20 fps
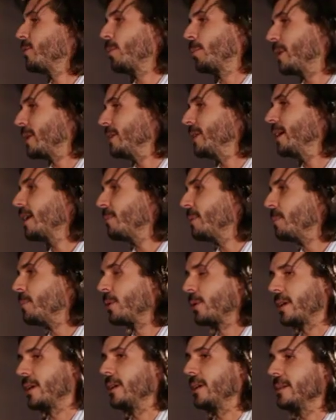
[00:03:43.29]
sorprenderme,
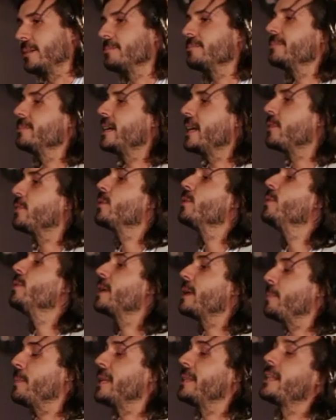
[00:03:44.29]
porque eso
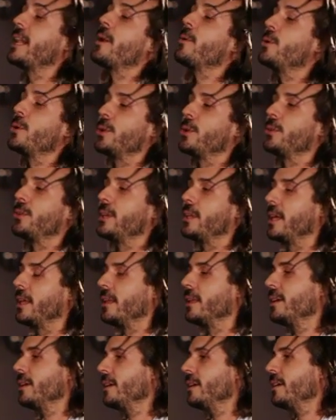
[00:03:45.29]
invita a la curiosidad.